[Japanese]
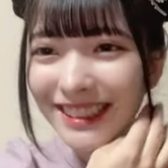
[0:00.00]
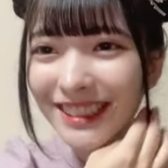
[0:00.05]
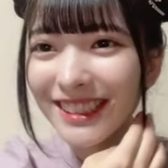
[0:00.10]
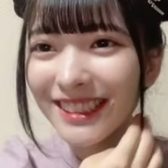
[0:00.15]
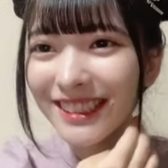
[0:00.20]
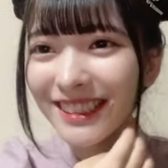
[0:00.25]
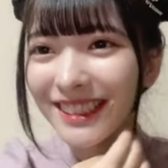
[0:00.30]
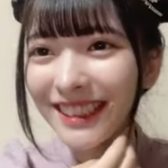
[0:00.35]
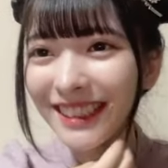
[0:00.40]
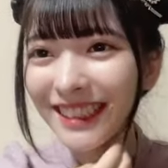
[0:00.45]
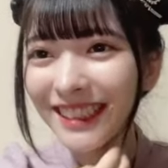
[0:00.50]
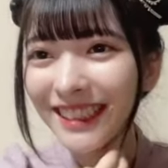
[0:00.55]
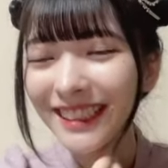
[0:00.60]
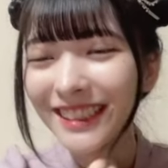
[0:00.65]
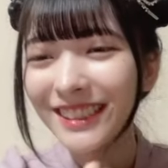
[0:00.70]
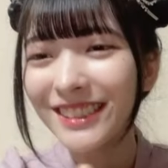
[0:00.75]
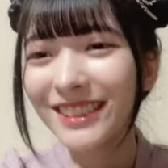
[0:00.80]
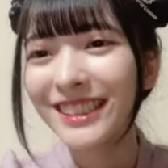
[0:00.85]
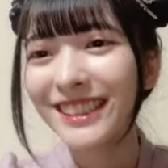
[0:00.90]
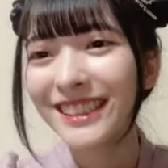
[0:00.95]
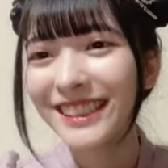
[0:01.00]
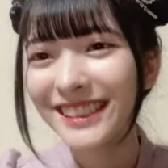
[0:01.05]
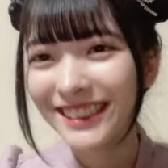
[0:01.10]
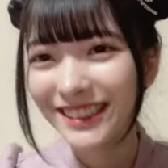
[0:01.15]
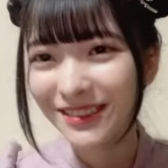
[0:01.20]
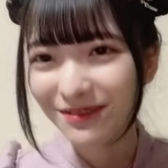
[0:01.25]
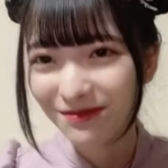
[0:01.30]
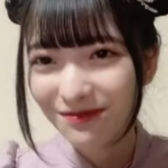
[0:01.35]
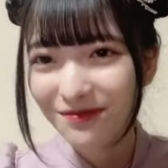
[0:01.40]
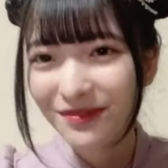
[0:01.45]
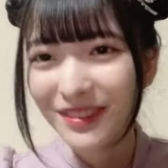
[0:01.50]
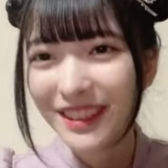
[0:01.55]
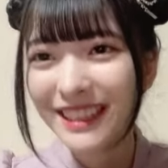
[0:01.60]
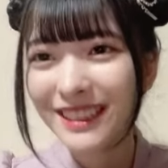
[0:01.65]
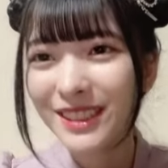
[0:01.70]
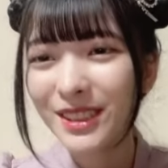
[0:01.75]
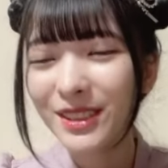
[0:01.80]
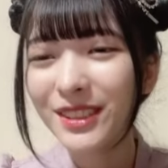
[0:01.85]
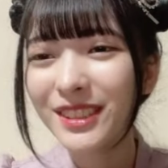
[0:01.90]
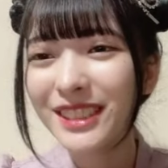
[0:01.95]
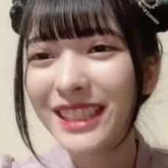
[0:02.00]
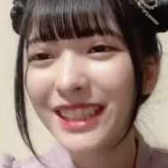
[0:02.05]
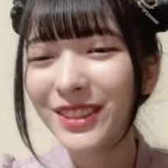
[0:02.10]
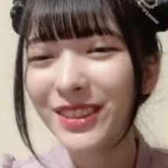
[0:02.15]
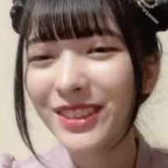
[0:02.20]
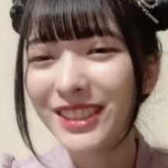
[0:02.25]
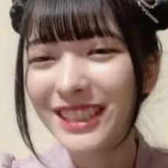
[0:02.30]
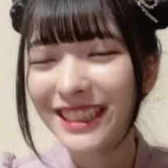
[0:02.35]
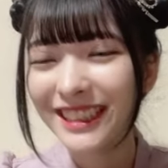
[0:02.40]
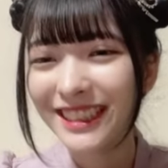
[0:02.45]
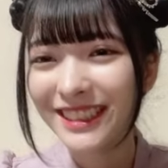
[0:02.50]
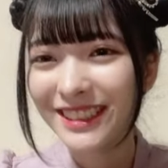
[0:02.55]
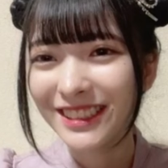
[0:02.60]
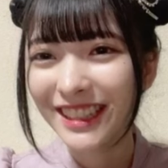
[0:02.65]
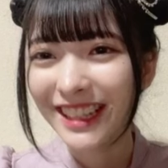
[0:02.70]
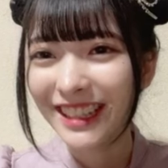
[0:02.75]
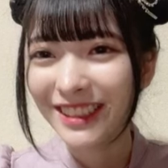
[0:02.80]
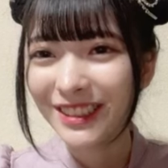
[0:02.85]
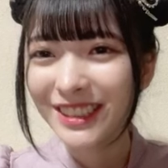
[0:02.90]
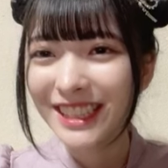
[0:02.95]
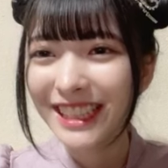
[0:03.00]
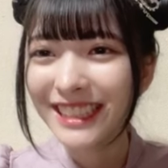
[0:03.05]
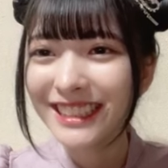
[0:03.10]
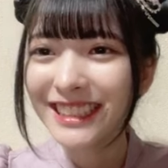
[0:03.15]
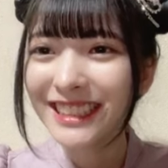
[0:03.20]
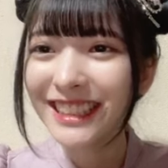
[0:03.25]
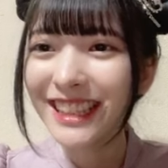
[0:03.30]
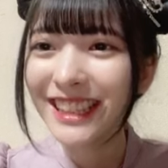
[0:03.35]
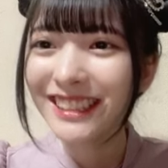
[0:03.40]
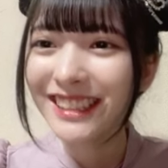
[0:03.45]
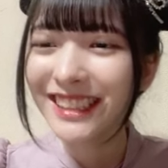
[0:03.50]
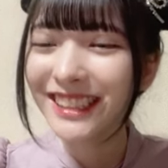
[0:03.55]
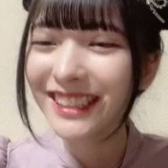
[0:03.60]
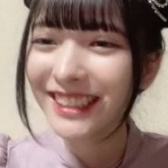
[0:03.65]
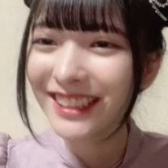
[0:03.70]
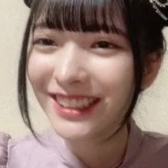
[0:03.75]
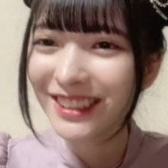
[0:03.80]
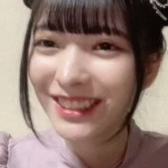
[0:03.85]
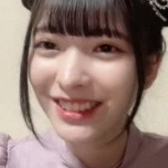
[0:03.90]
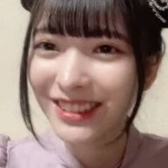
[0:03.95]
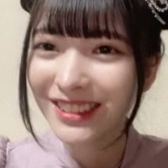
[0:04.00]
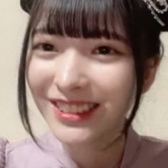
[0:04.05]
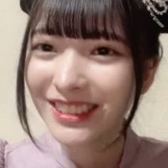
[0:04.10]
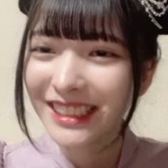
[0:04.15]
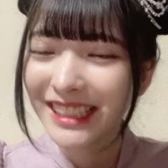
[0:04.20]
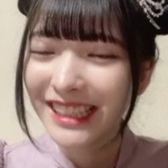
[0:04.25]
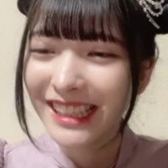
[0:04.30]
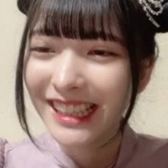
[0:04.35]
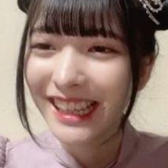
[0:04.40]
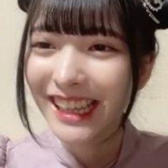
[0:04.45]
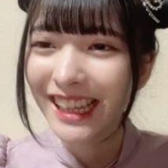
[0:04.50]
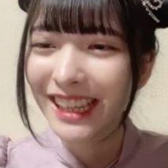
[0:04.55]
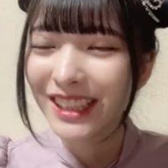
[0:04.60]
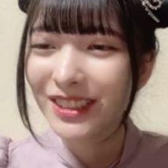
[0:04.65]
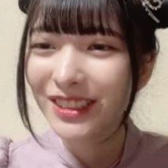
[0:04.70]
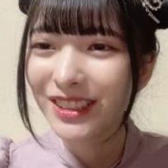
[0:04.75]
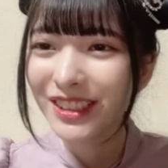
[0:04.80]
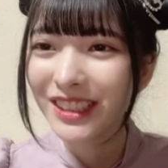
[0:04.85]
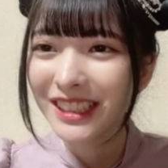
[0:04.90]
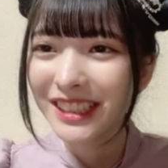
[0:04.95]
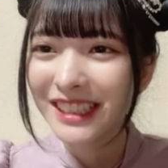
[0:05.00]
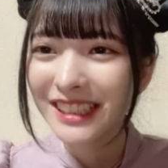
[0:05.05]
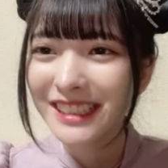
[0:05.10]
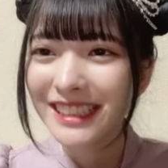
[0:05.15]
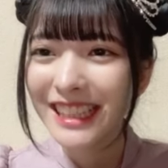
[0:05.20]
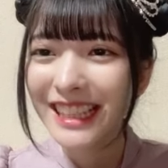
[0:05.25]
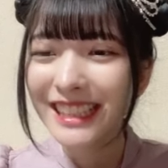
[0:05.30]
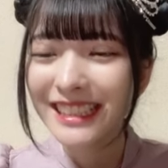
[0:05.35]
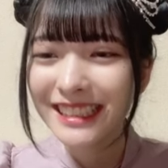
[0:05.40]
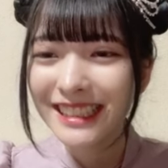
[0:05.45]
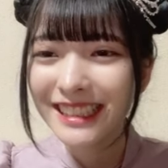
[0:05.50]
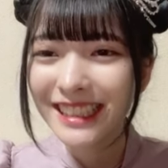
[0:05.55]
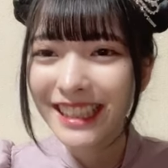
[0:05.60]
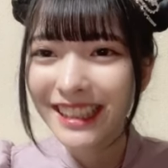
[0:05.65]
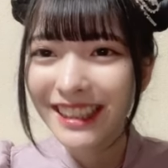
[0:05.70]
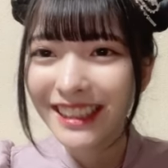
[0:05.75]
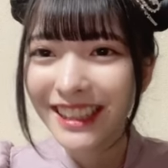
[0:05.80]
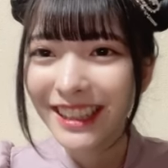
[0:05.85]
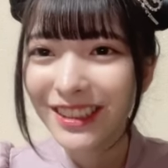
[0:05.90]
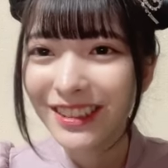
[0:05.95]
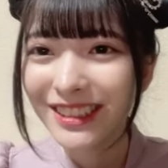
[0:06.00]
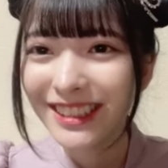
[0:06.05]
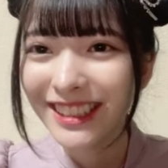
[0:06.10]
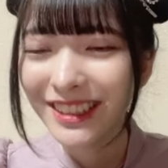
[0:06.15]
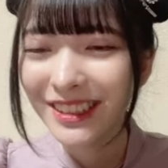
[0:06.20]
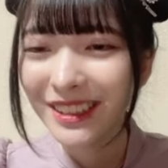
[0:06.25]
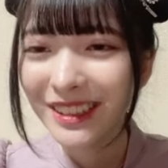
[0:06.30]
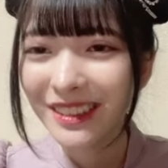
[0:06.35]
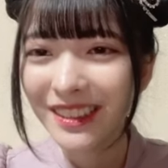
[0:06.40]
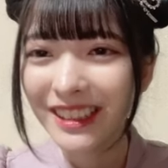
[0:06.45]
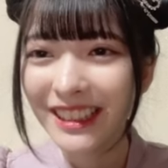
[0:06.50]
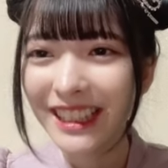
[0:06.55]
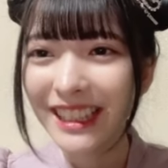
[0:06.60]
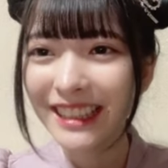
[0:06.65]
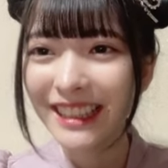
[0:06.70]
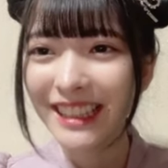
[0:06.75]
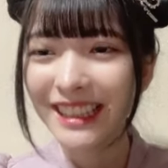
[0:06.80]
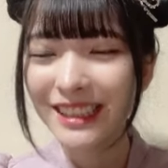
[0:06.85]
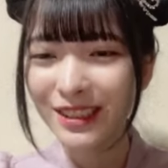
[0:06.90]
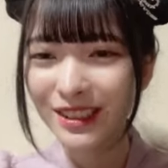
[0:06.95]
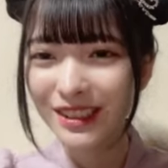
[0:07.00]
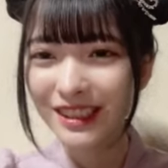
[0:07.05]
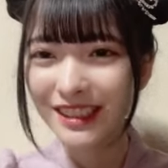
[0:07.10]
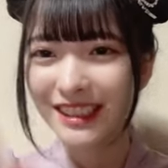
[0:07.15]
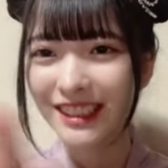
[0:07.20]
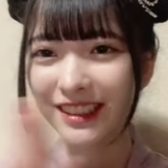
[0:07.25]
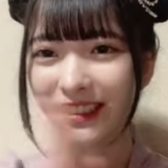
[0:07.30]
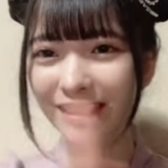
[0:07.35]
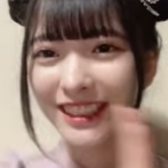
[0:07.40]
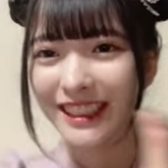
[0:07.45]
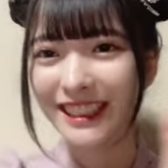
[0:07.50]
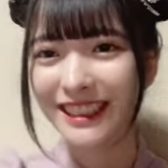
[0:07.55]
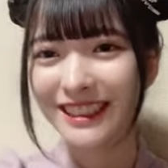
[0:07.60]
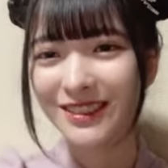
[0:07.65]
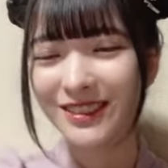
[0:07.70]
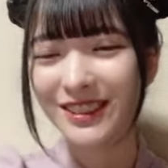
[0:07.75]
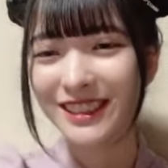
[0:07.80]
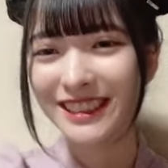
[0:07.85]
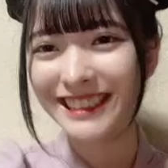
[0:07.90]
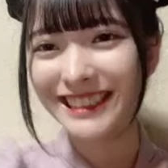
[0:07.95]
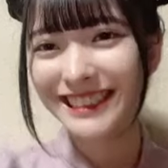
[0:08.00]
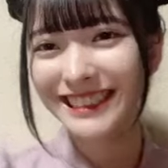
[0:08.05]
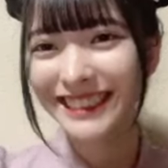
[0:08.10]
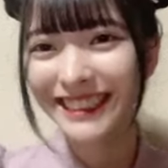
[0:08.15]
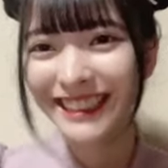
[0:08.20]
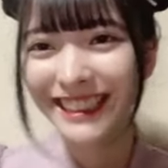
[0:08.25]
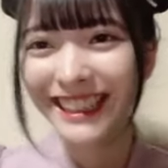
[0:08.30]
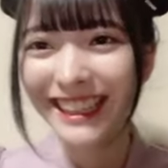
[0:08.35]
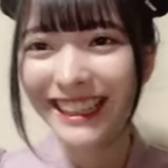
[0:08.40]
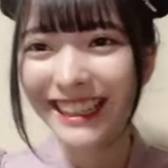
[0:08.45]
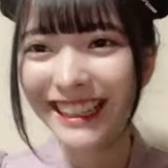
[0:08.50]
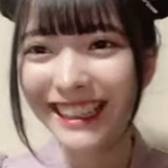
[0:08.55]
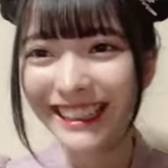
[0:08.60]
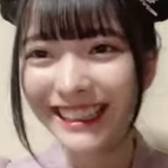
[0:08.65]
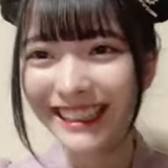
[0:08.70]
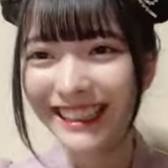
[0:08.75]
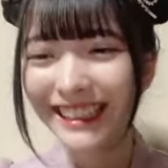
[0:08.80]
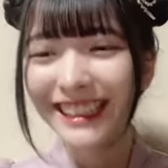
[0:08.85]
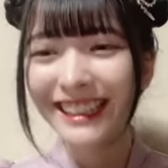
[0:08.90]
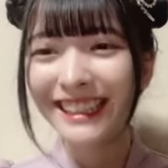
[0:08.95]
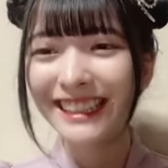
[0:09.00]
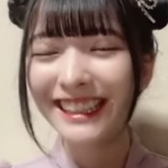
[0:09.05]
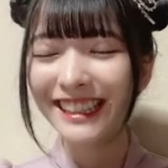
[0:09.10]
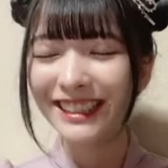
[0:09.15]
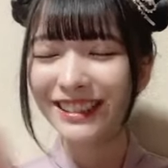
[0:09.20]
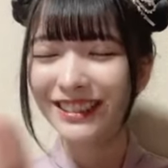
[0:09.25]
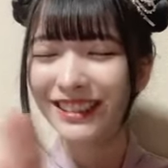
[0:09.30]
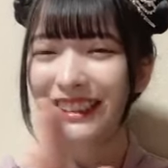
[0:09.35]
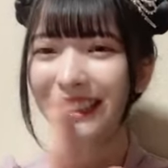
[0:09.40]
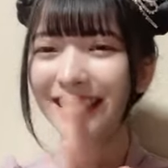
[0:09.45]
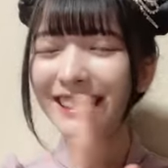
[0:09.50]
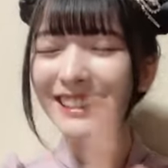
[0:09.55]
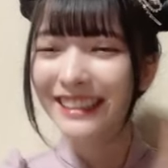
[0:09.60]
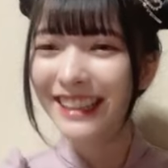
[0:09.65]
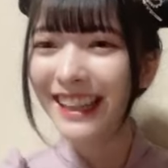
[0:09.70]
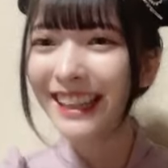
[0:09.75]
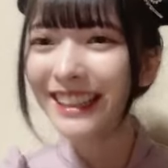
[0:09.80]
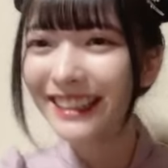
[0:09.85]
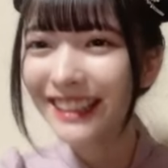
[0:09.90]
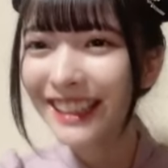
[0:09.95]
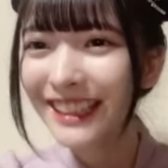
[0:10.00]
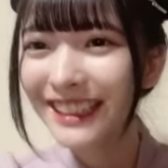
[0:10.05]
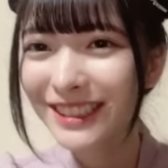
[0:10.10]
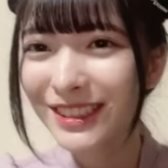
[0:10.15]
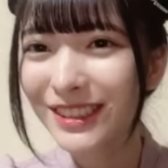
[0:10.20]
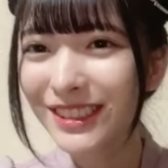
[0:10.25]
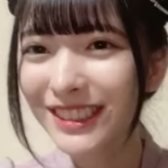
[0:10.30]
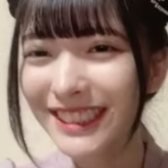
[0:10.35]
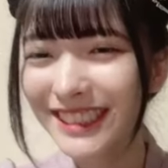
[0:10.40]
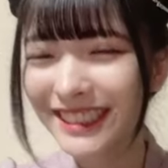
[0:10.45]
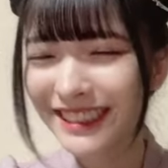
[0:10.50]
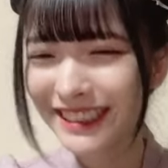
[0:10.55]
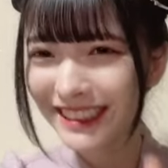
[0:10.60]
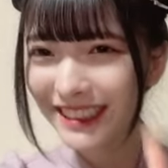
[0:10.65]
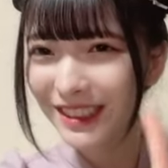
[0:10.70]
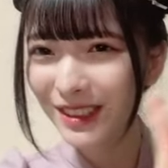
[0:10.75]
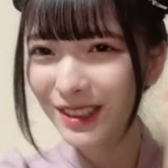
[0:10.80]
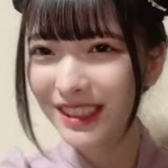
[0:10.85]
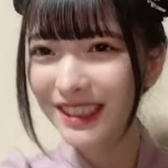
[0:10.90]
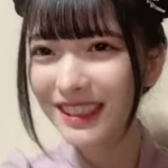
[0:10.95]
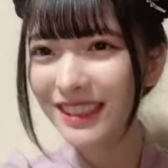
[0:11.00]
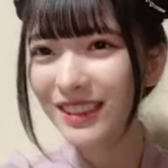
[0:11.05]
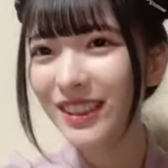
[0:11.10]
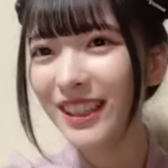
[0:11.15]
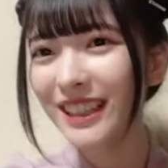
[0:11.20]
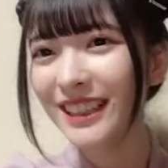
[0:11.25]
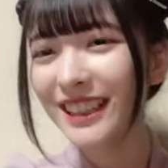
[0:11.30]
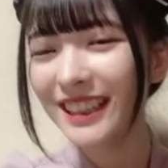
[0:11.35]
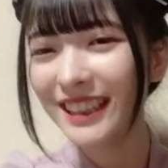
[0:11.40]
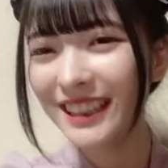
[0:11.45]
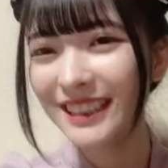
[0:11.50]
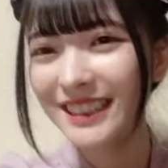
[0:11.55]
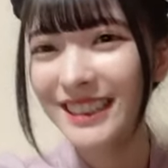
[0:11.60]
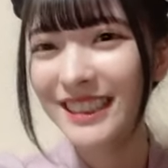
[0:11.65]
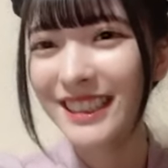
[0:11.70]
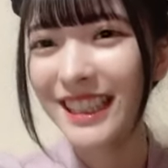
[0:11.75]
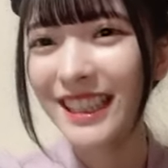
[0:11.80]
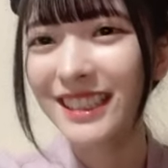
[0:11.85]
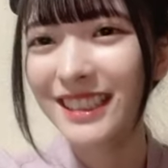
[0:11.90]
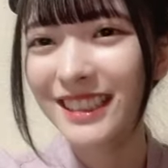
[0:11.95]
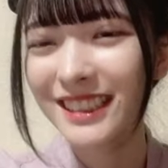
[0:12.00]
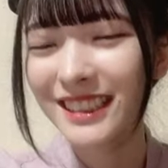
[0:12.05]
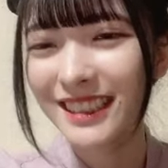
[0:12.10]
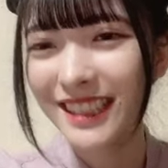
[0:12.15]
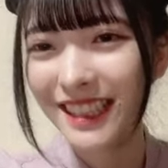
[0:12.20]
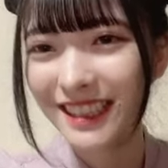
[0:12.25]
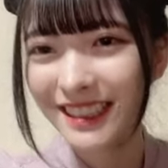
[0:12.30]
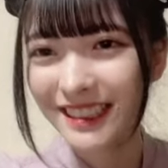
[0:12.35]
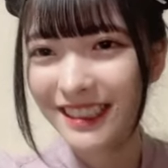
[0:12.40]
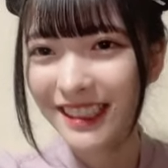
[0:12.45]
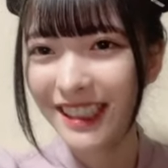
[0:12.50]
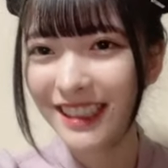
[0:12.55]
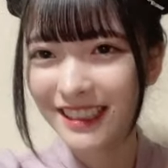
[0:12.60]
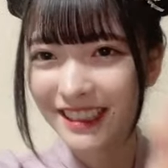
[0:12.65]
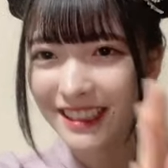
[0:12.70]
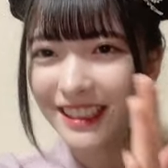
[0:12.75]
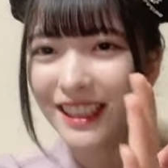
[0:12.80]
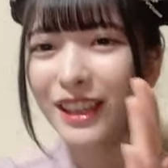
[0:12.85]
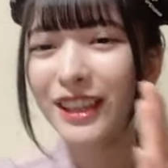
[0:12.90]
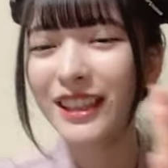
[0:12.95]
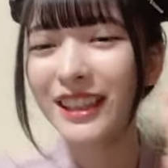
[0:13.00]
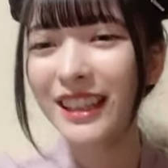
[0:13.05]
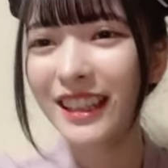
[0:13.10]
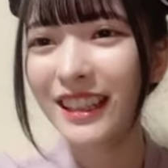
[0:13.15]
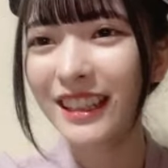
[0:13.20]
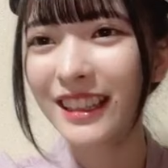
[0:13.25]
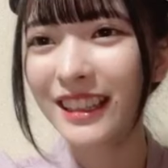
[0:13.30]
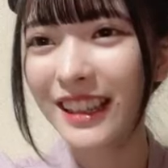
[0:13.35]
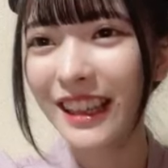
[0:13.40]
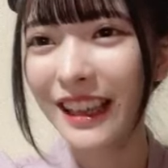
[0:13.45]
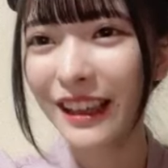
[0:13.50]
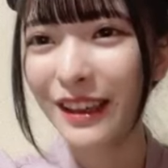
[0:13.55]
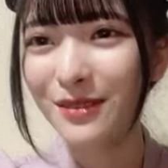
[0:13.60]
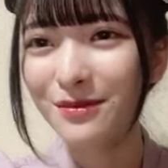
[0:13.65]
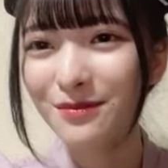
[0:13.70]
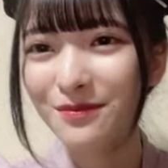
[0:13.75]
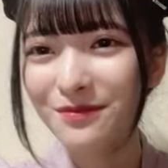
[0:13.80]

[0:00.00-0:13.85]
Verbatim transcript: それそれそれですその佐藤さんですあの察していただけるとあの察してって言った時は大体そっちでお願いしますあの大体そっちそっちの方たち察していただきたい